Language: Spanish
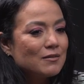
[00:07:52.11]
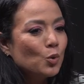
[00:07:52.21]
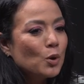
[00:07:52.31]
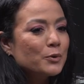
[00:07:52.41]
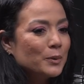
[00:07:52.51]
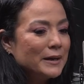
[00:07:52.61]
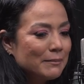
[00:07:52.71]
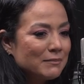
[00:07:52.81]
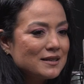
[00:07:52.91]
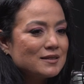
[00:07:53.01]
hubo
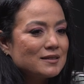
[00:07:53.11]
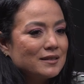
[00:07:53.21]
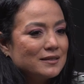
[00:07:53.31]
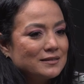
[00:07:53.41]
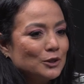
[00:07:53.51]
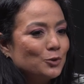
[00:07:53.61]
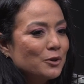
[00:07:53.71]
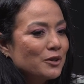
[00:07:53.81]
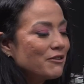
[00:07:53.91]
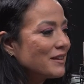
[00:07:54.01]
problemas se
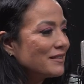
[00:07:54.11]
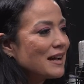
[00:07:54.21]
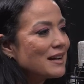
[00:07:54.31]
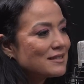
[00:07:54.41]
tuvieron que enfrentar,